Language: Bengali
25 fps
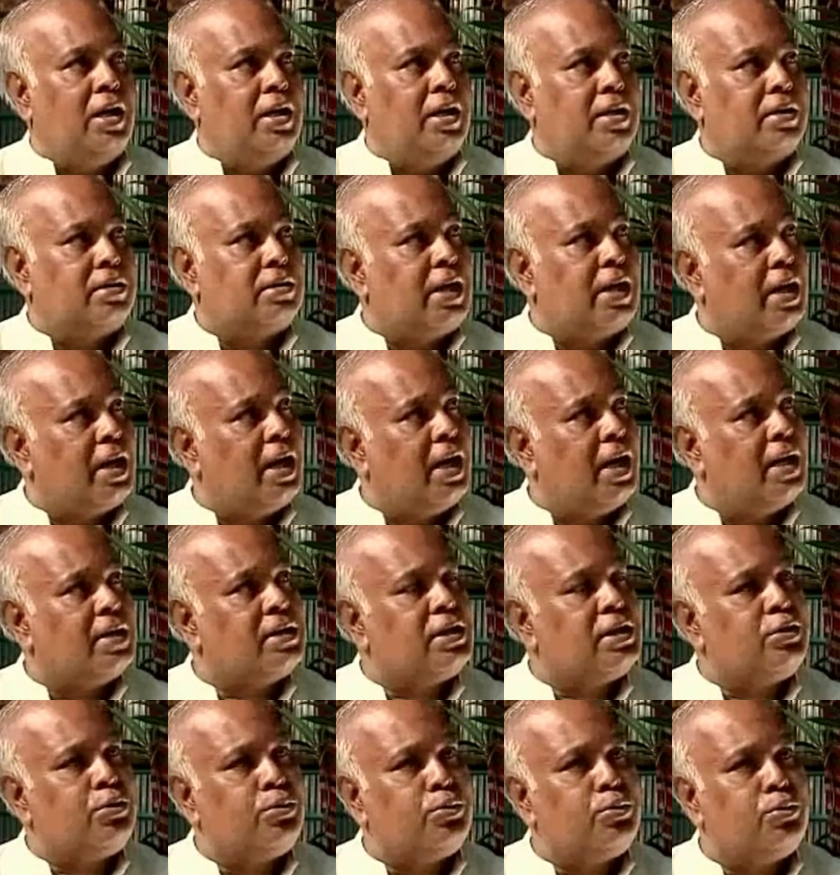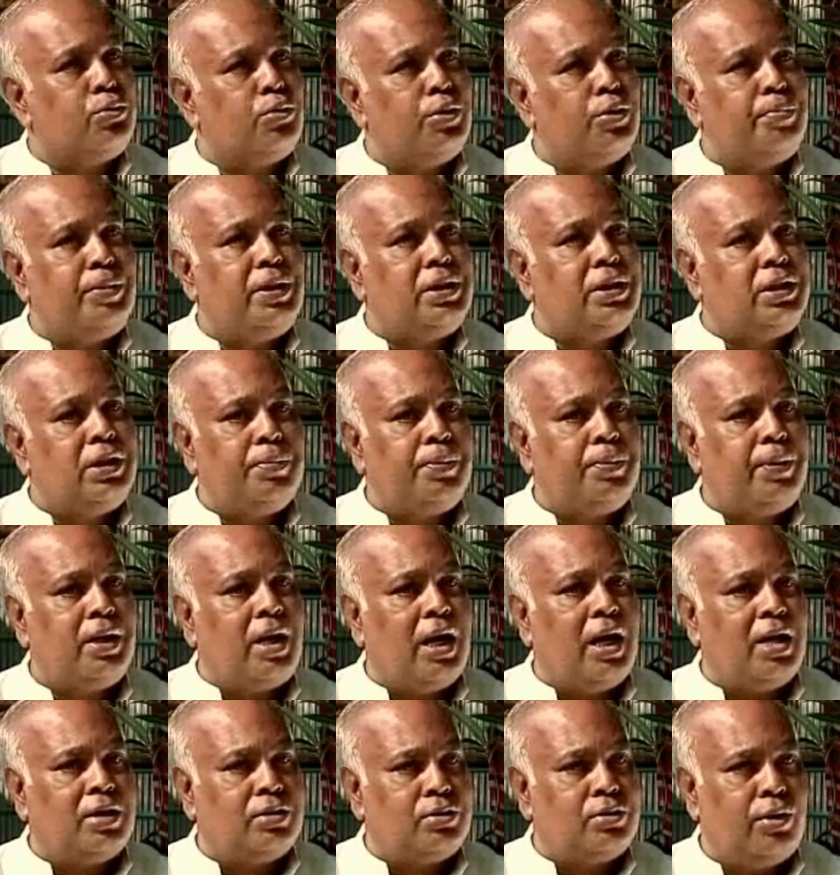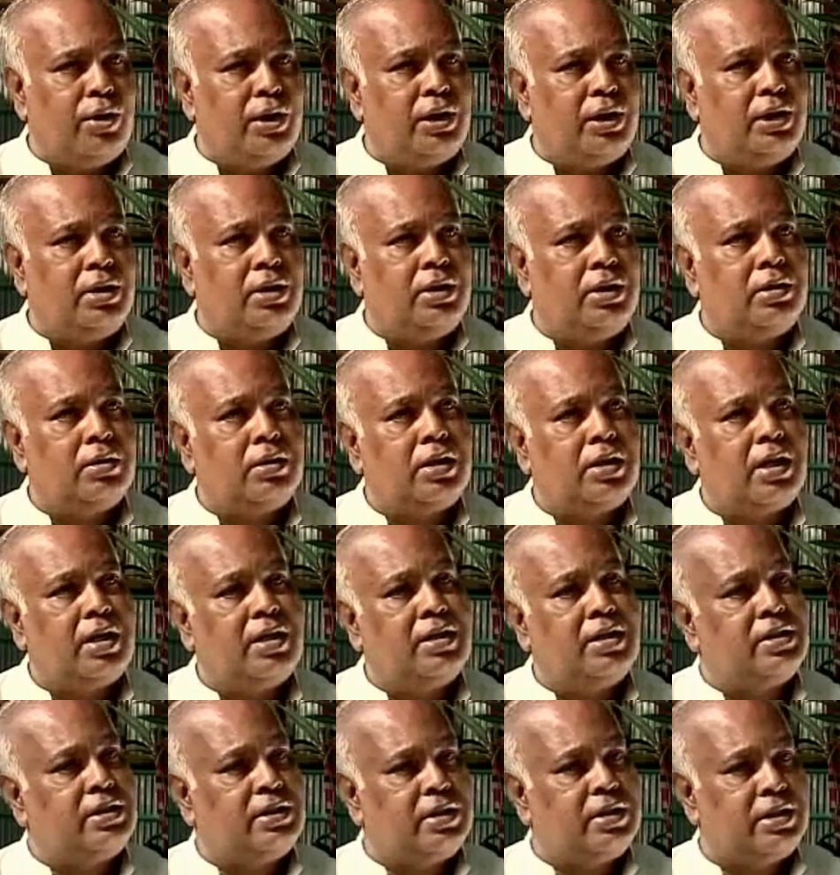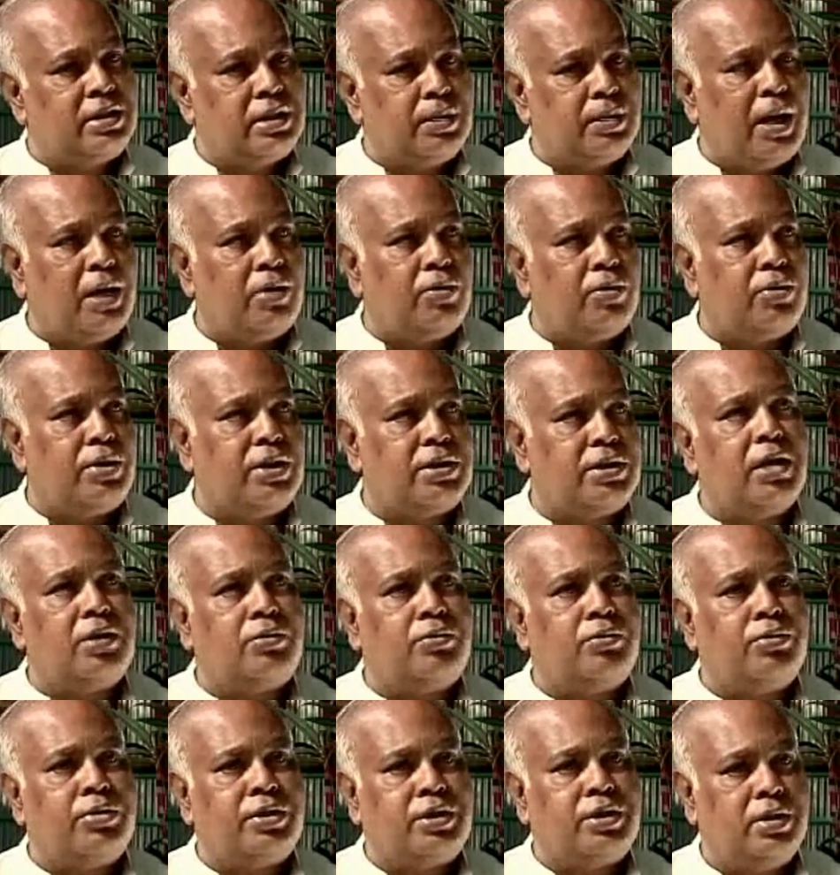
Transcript: আর তারা আজকে শুধু ওই বৃত্তি পেয়ে ক্ষান্ত হয়নি তারা এসএসসিতে ভালো রেজাল্ট